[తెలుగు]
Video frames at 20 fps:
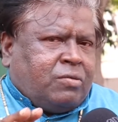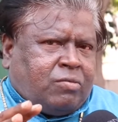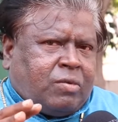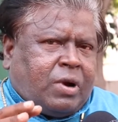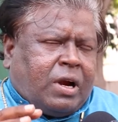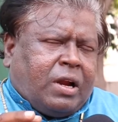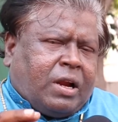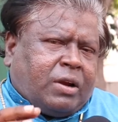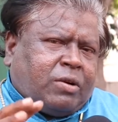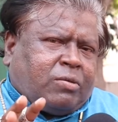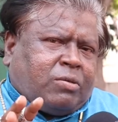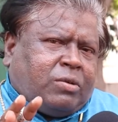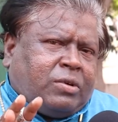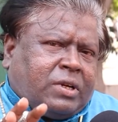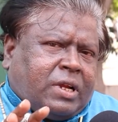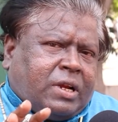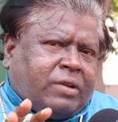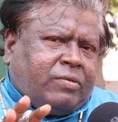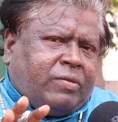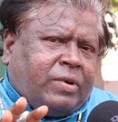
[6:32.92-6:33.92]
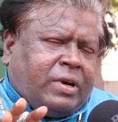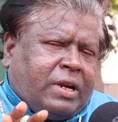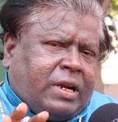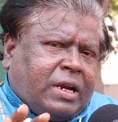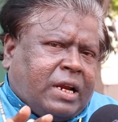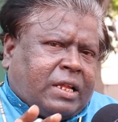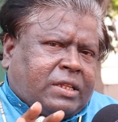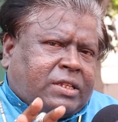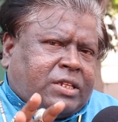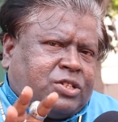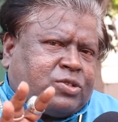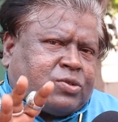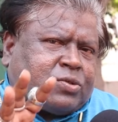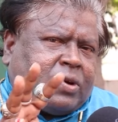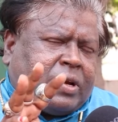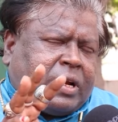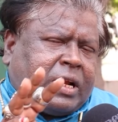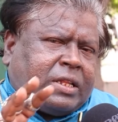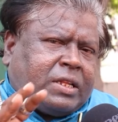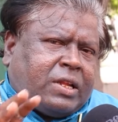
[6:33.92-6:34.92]
వాళ్ళు అనుకుంటారు వీళ్ళు ఇలా
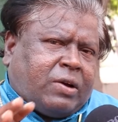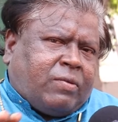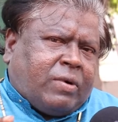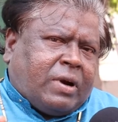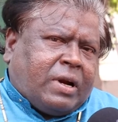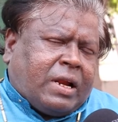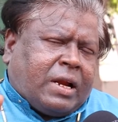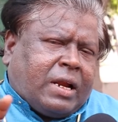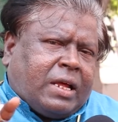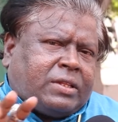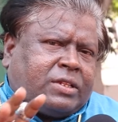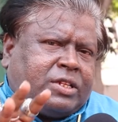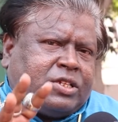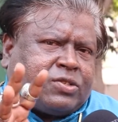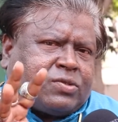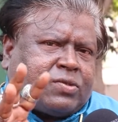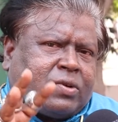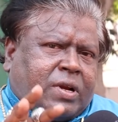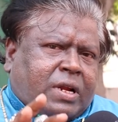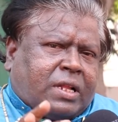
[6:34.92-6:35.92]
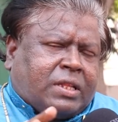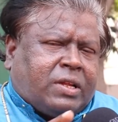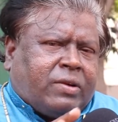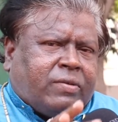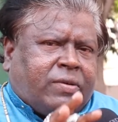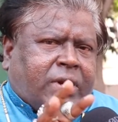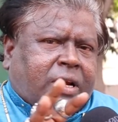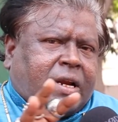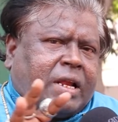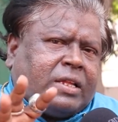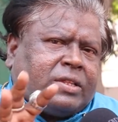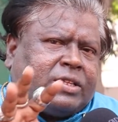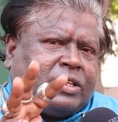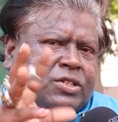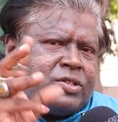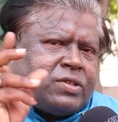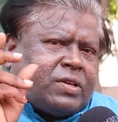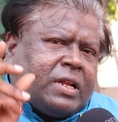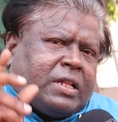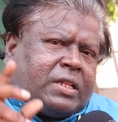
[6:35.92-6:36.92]
తీసుకొని వెళ్దాం వాళ్ళు అలా తీసుకొని వెళ్దాం వీళ్ళు ఇలా
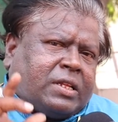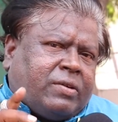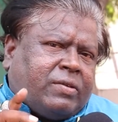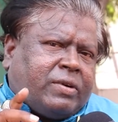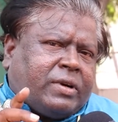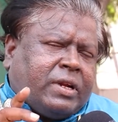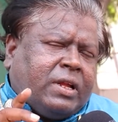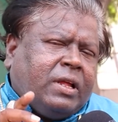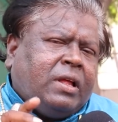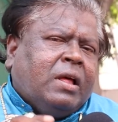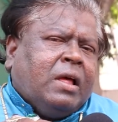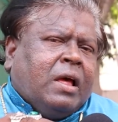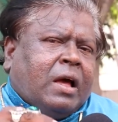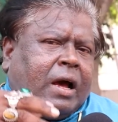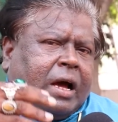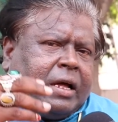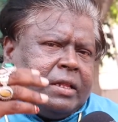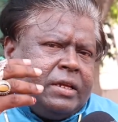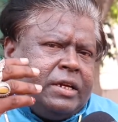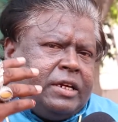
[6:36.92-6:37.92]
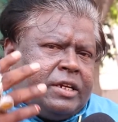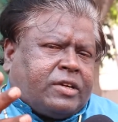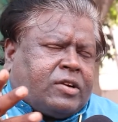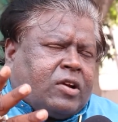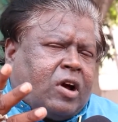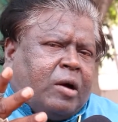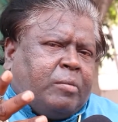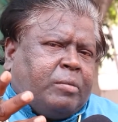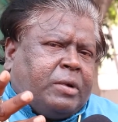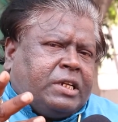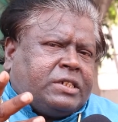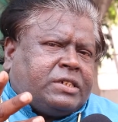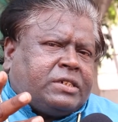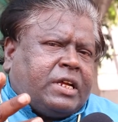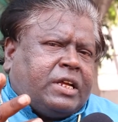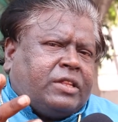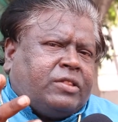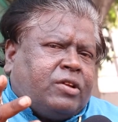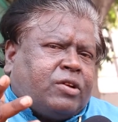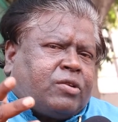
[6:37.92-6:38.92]
తీసుకెళ్దాం అంటే అది హిట్
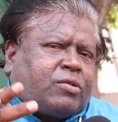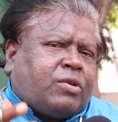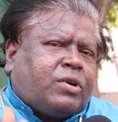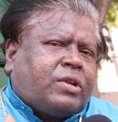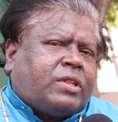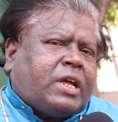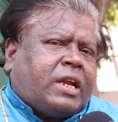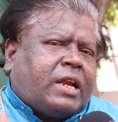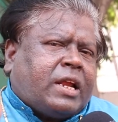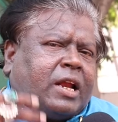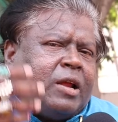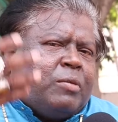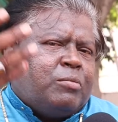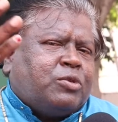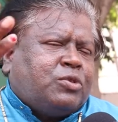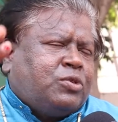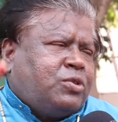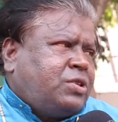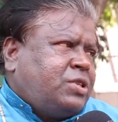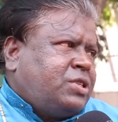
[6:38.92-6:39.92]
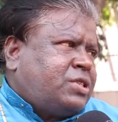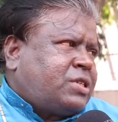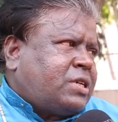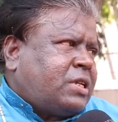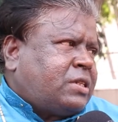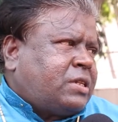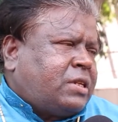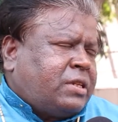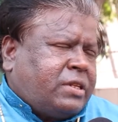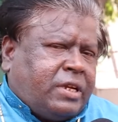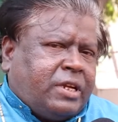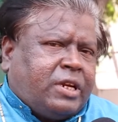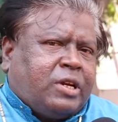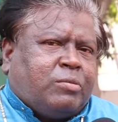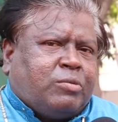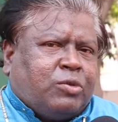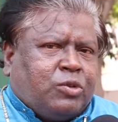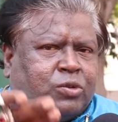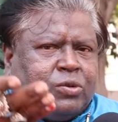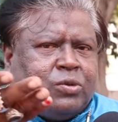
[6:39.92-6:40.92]
కాంబినేషన్ అయిందనుకోండి దాన్ని అలా ముందు తీసుకెళ్తారు
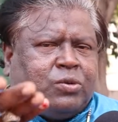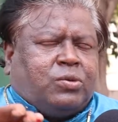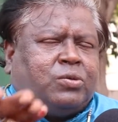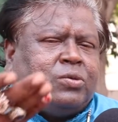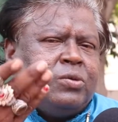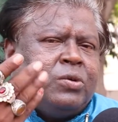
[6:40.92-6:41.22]
దీనికి ముందు